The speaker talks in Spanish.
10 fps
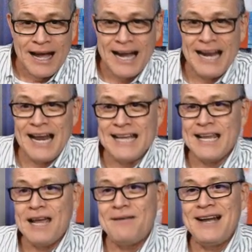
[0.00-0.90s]
Ahí la
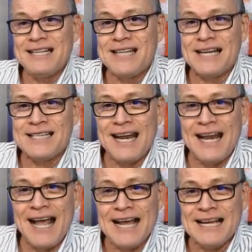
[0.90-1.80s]
llevan,
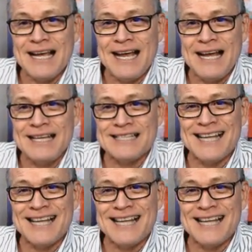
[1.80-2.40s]
chachalacas.